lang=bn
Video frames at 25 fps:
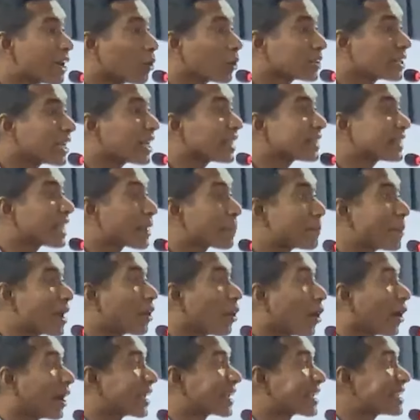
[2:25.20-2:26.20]
এই কথাটা
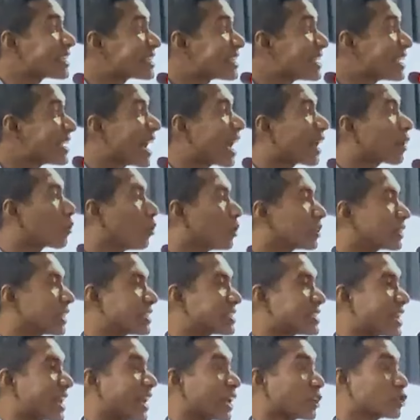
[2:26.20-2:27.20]
দেখবেন অনেকে স্বীকার
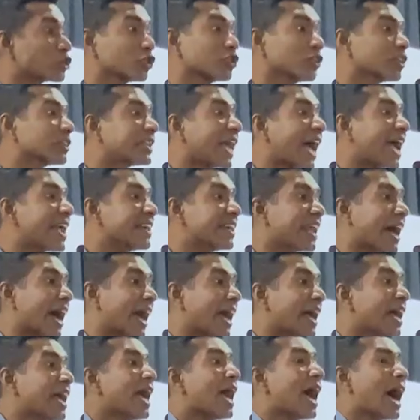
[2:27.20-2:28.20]
করতে চায় না শুধু তাই না
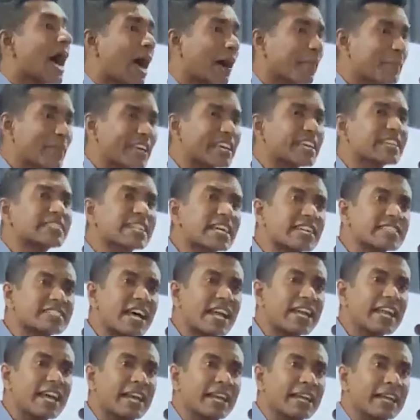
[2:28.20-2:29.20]
আমি কি চাই
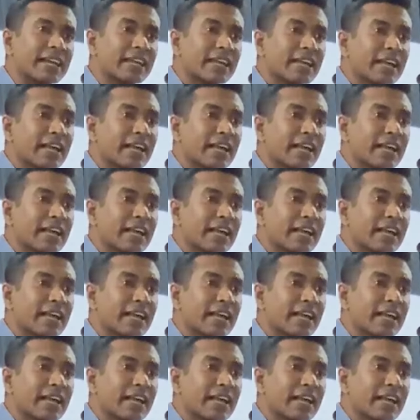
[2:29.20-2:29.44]
জানেন